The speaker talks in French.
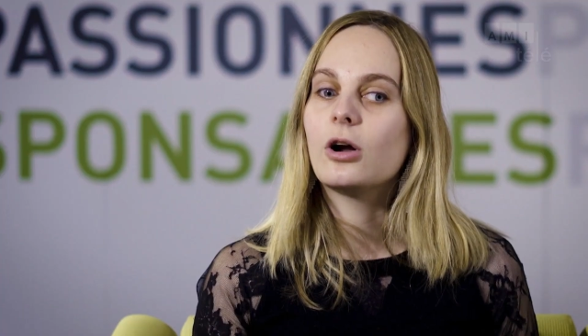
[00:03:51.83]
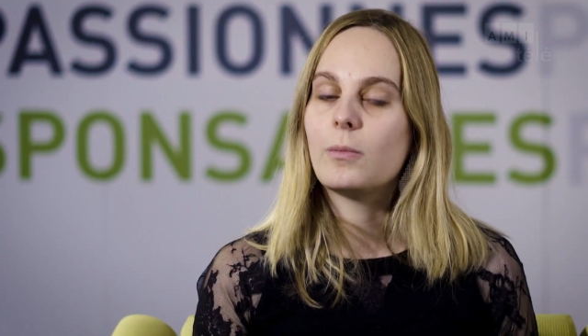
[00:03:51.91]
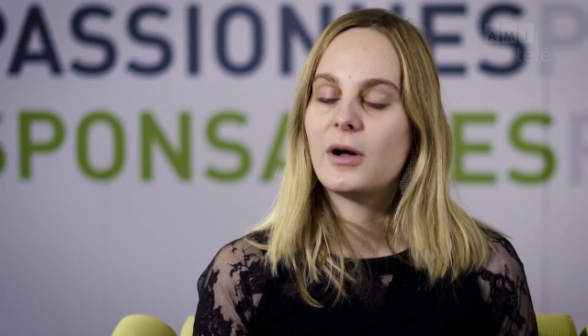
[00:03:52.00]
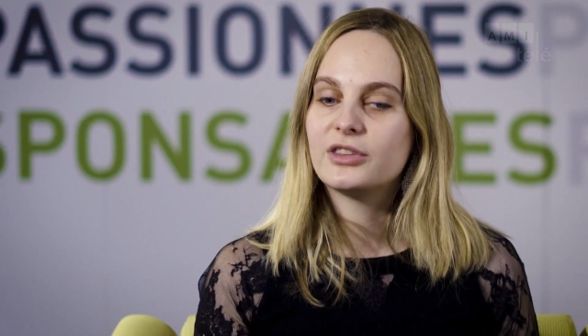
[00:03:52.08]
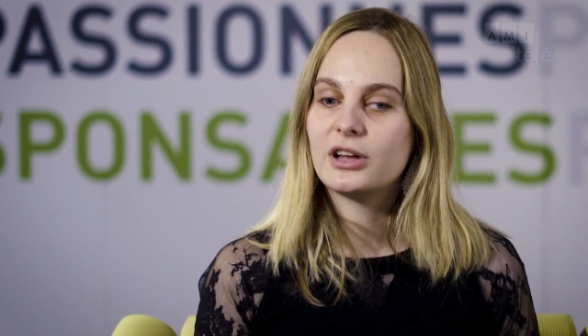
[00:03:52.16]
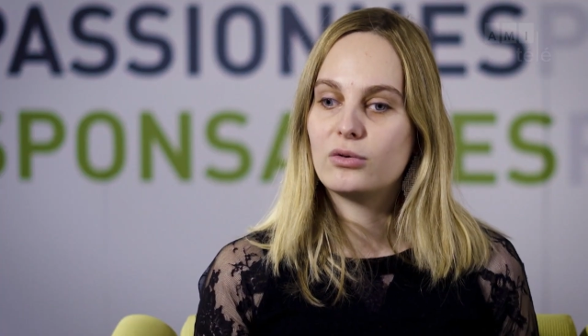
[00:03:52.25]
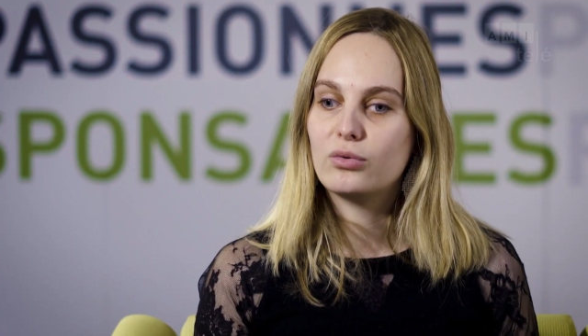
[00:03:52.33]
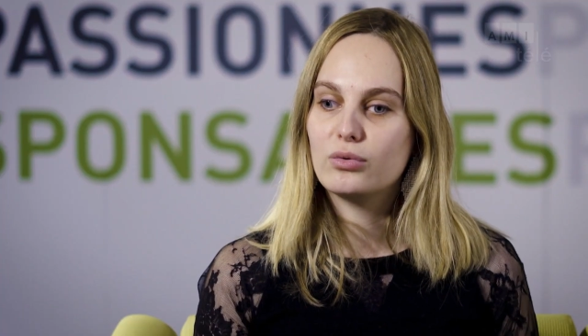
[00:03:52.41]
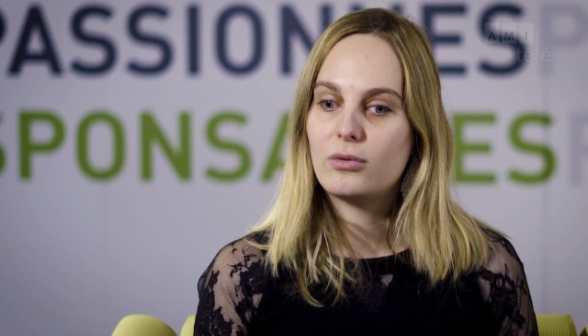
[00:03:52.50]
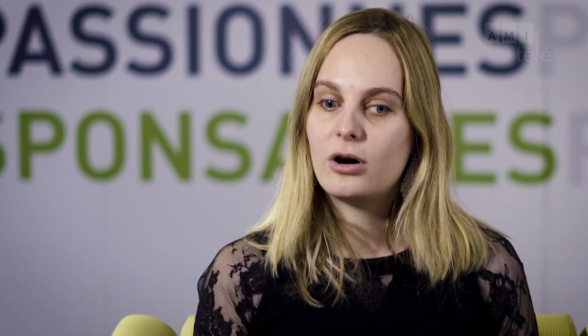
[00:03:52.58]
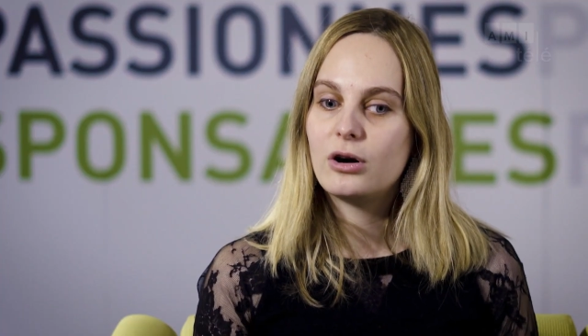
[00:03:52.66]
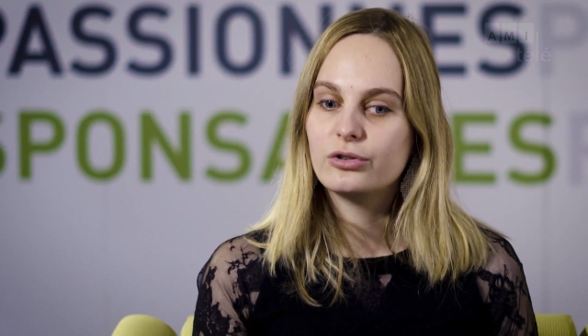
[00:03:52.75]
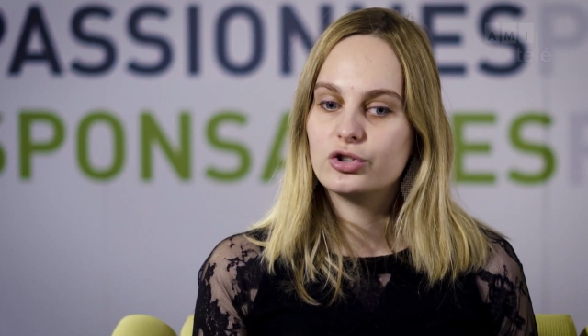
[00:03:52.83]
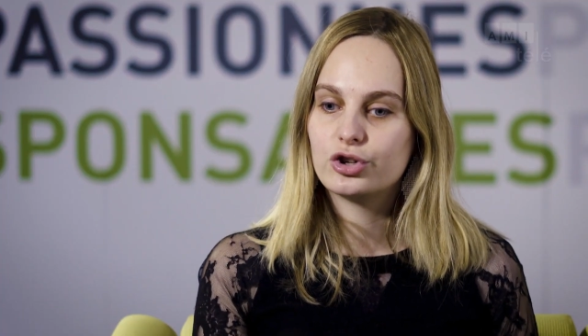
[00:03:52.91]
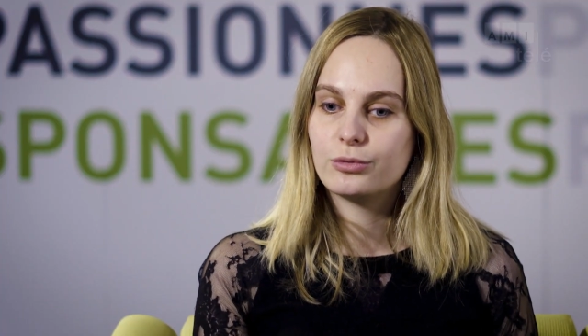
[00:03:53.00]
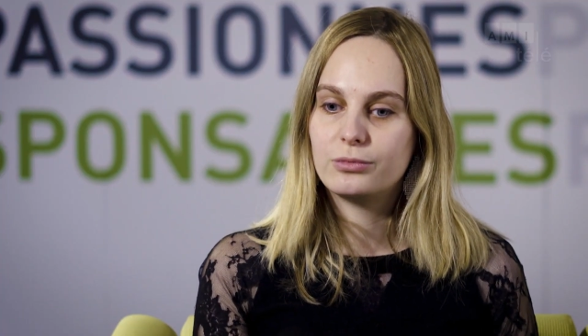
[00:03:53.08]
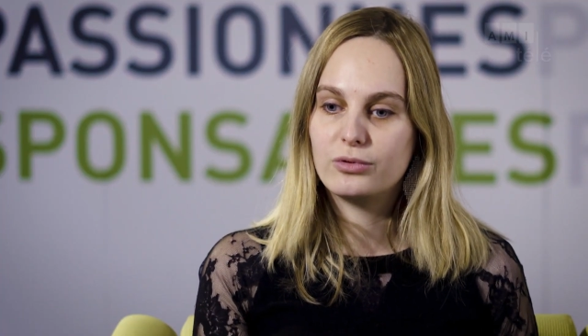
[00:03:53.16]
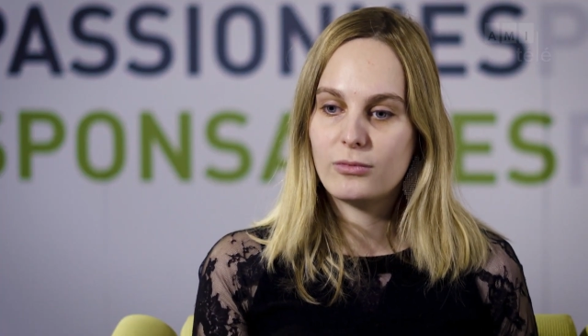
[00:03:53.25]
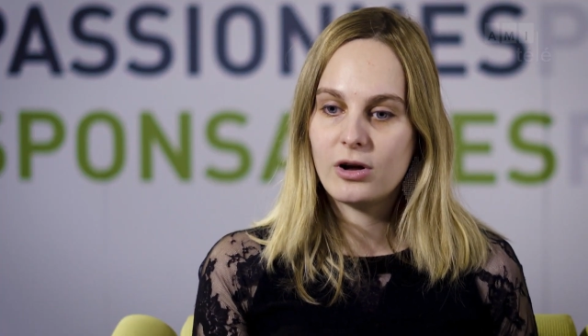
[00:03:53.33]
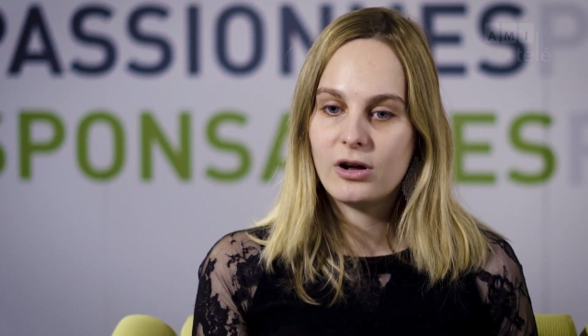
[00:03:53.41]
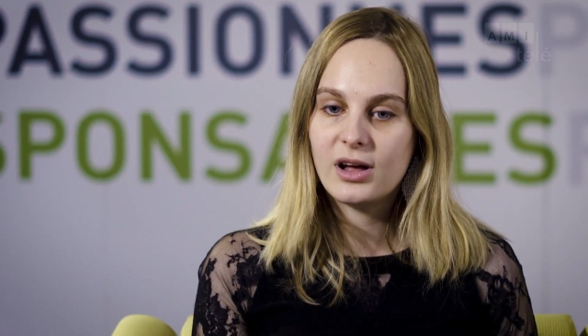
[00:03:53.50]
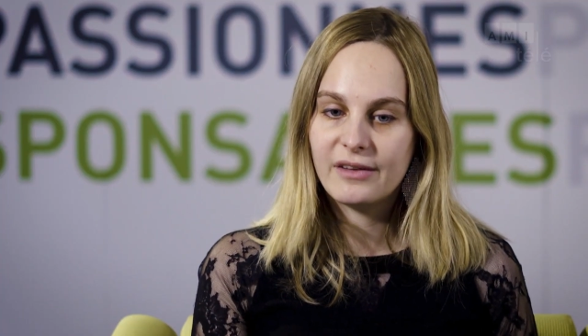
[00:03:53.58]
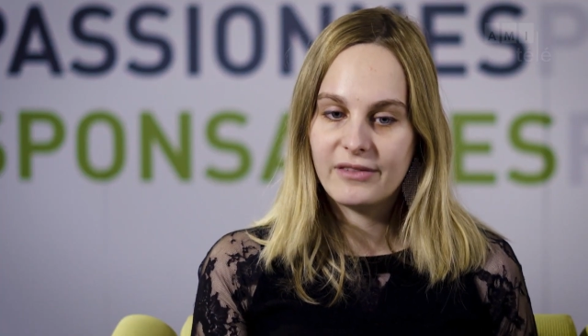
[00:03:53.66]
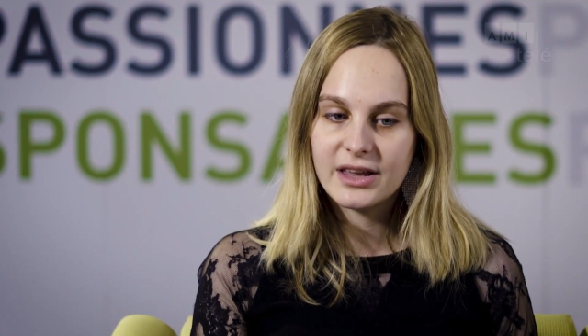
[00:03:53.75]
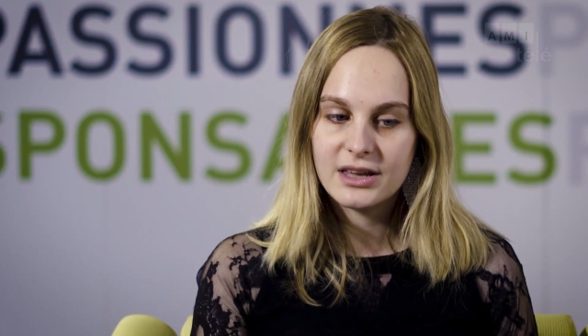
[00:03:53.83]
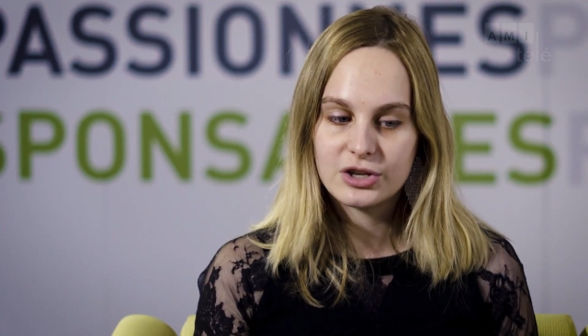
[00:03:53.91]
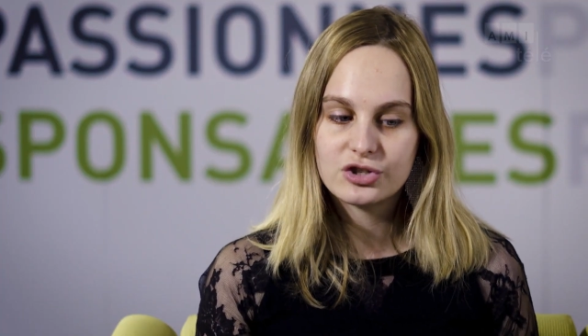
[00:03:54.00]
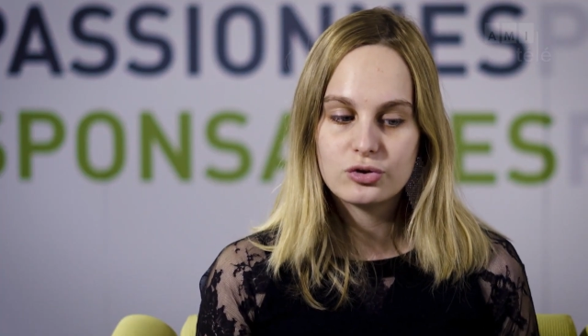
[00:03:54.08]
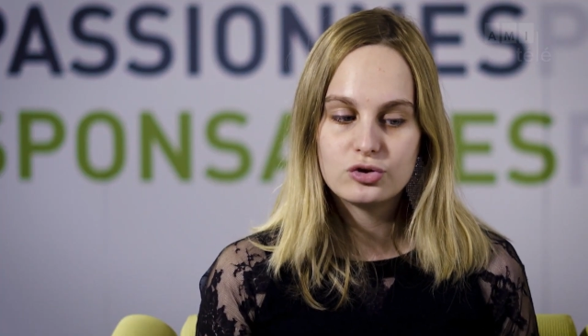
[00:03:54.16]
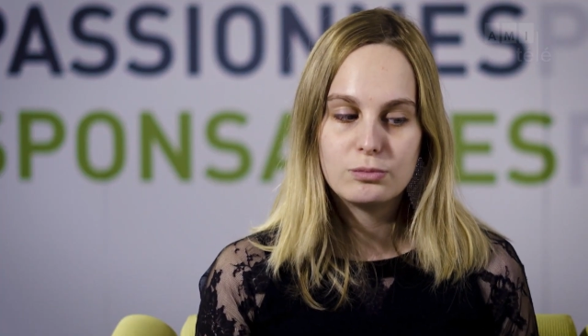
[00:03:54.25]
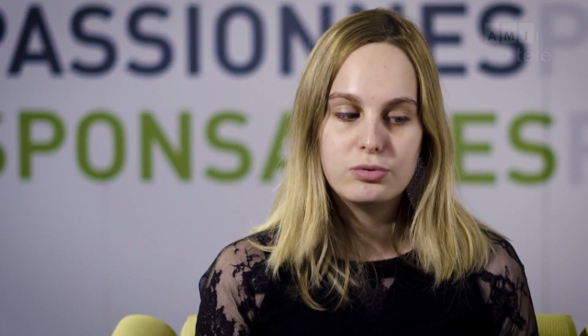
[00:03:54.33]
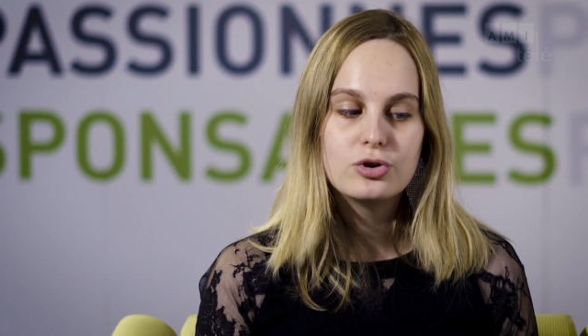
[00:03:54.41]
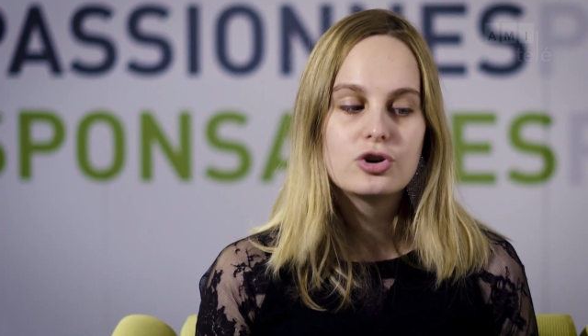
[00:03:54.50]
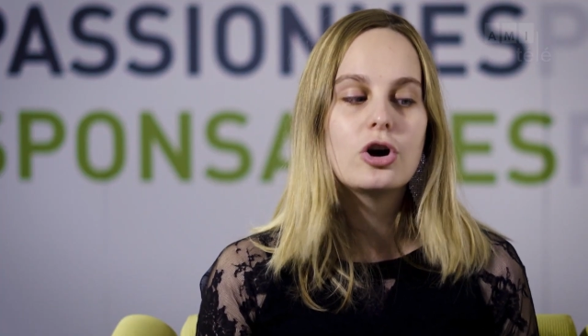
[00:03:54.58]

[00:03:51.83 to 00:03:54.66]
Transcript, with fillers: un pantalon noir, une jupe noire avec quelque chose de plus